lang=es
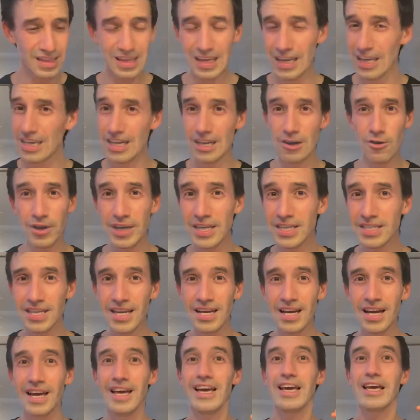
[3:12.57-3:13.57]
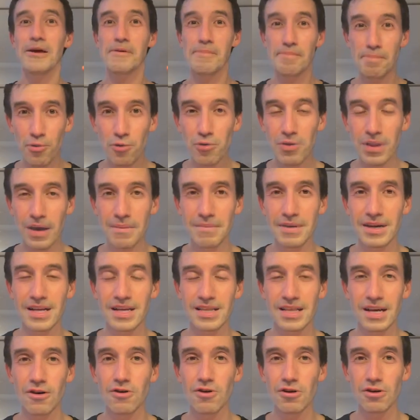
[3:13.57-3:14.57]
Y lo hice y pude, mientras
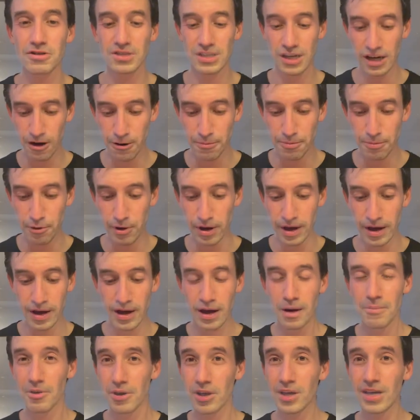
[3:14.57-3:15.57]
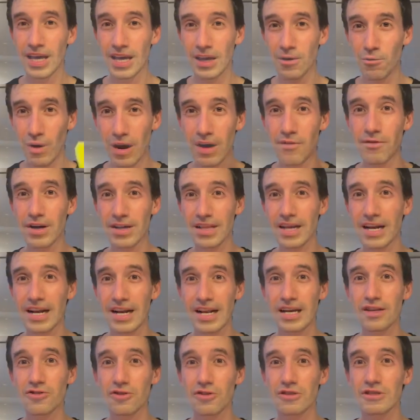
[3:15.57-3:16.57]
estaba con los ojos cerrados pude. Pero dije, igual voy a tener
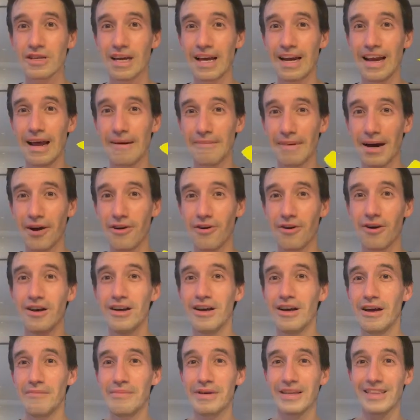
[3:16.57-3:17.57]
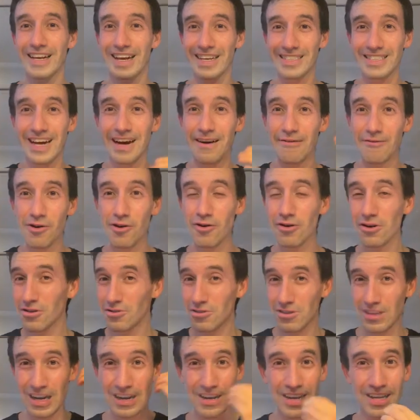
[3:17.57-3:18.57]
estos en la mano. Mientras hablo,
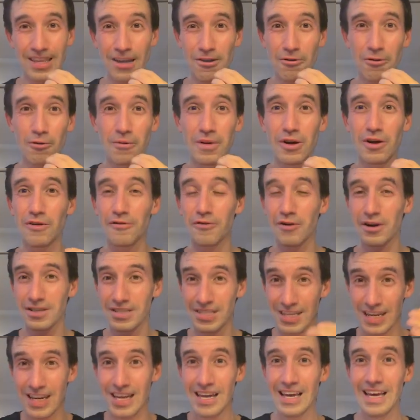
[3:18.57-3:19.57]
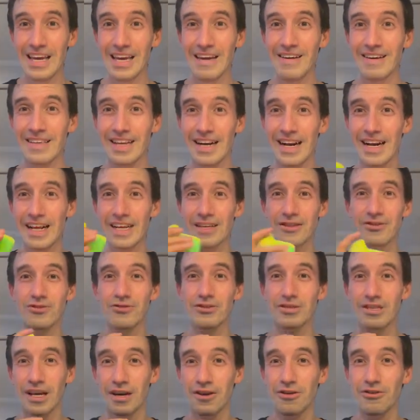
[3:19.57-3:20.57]
totalidad estar con un micrófono así, y iba a tener
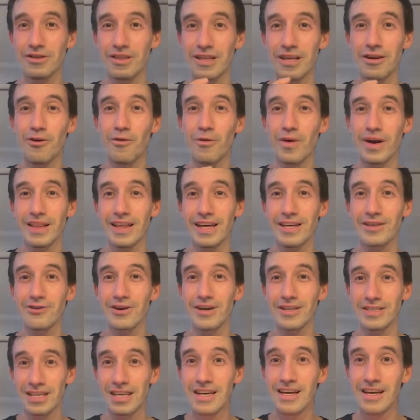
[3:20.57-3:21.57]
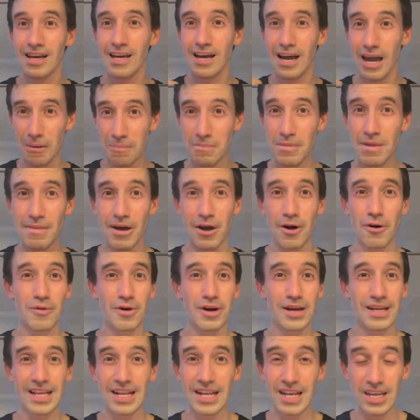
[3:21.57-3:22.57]
estos escondidos, guardaditos así en mi mano,
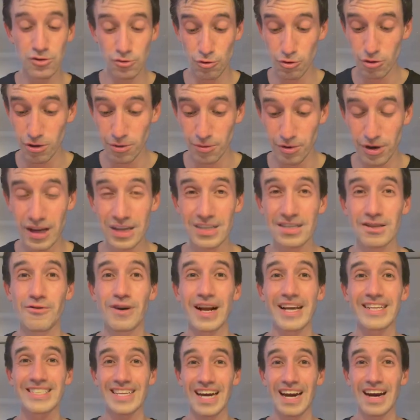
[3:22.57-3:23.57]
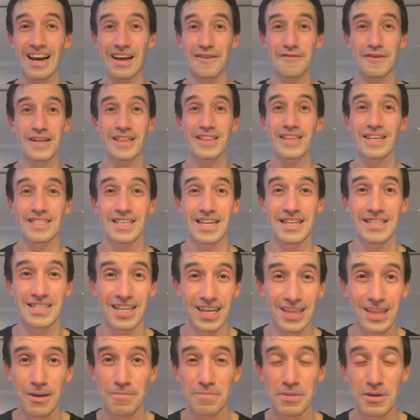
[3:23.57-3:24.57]
porque tenía susto, porque hacer una charla frente a
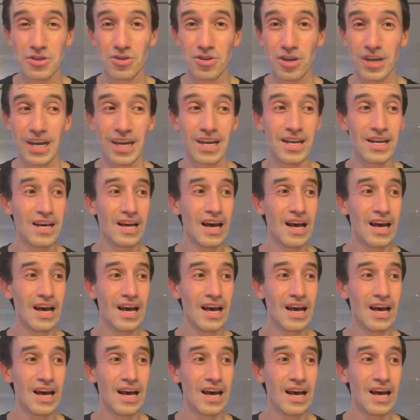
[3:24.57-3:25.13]
600 personas